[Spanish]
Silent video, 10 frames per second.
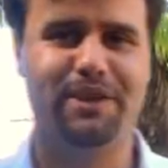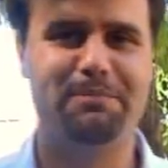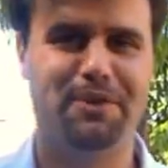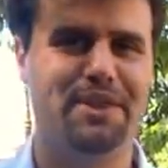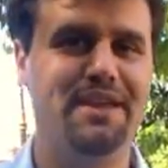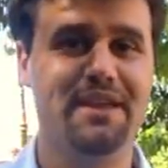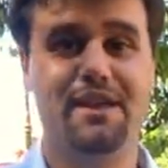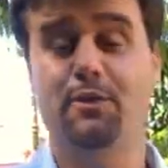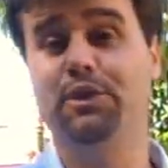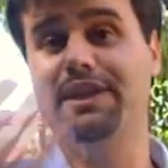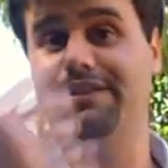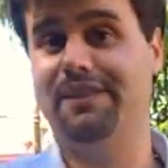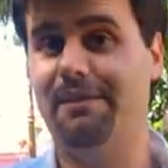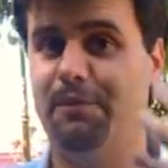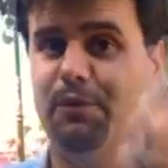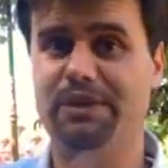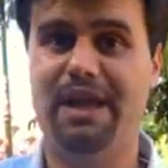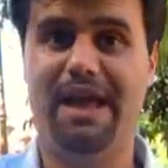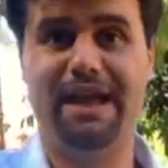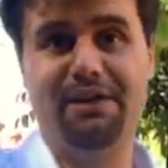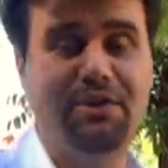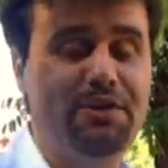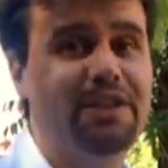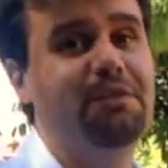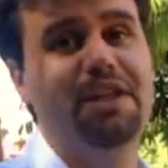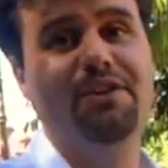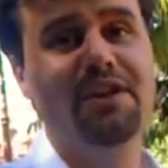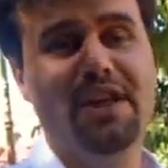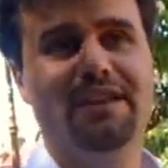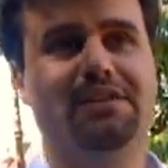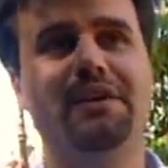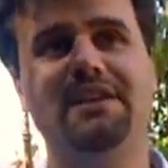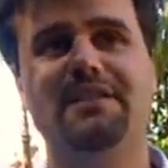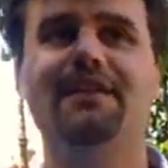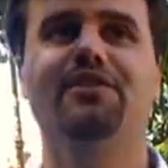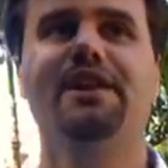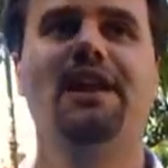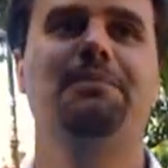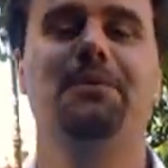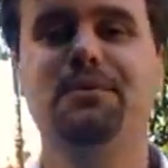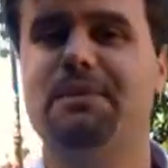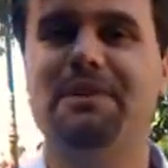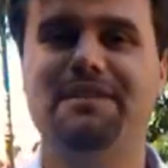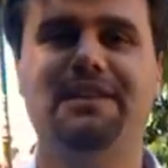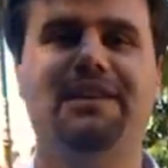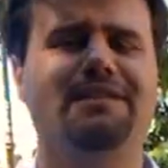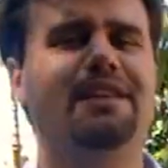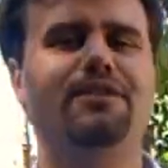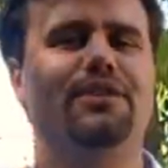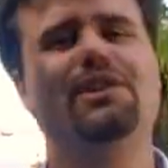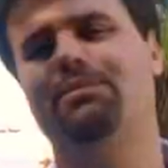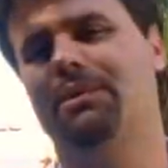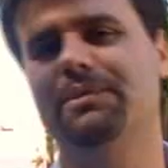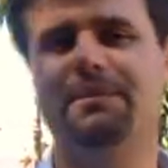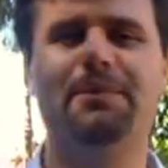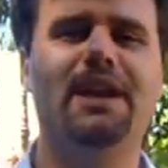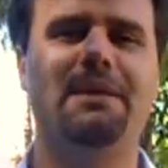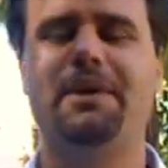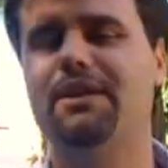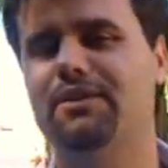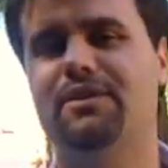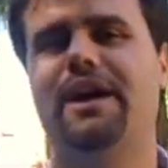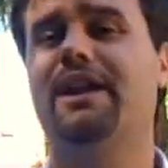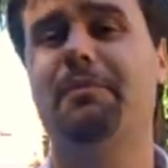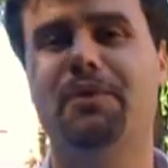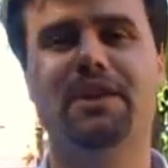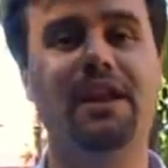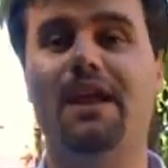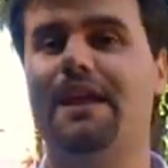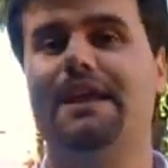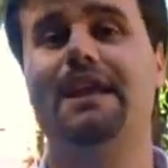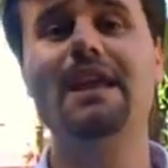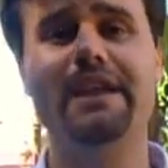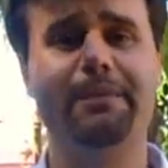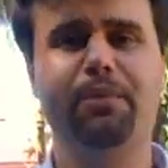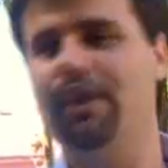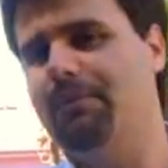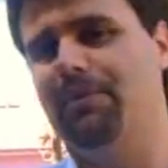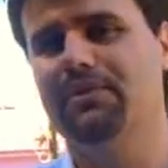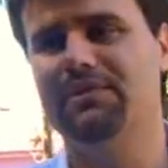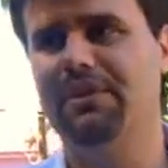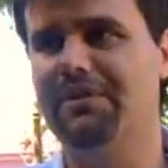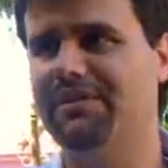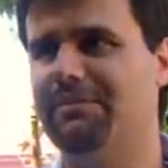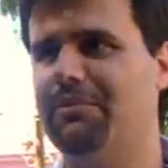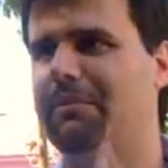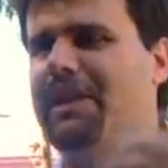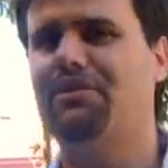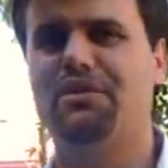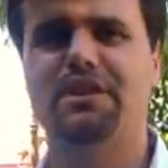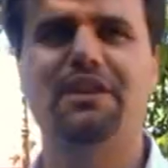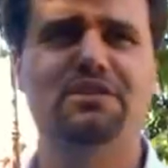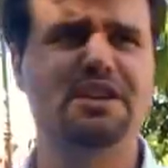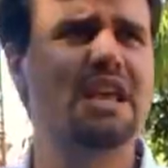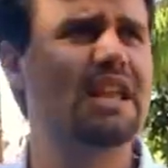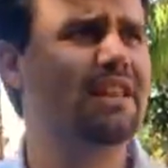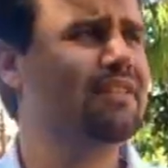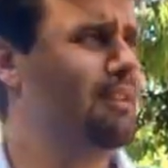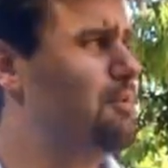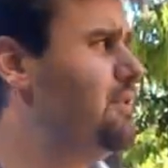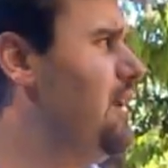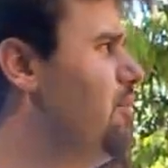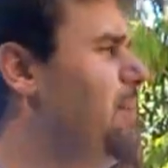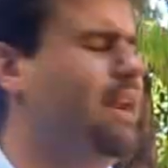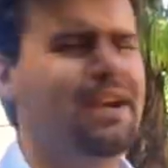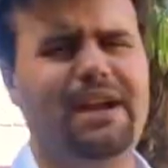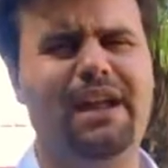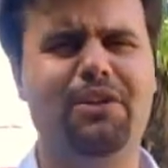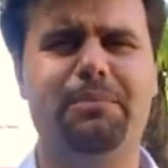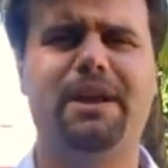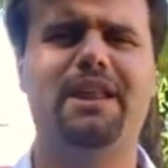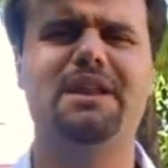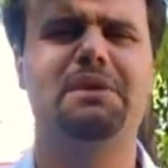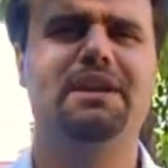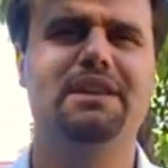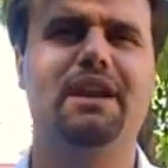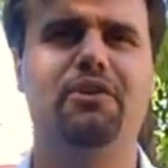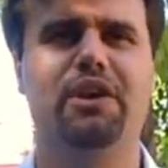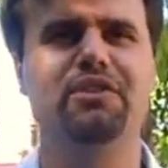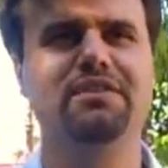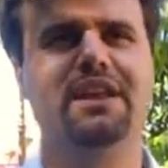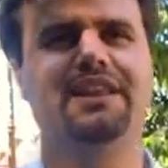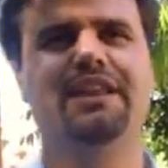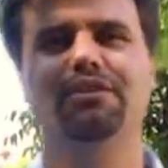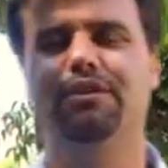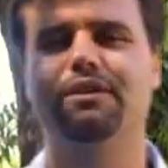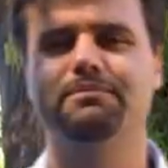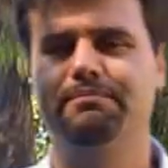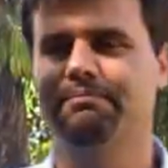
Responde. Ustedes hacen las preguntas, acá abajo de este video se van a seleccionar las preguntas más interesantes donde lo podemos poner a Marito a responder y respondemos. Si no, hacemos Marito contando chistes, hacemos algo más relajado para divertirnos, que no sea tanto,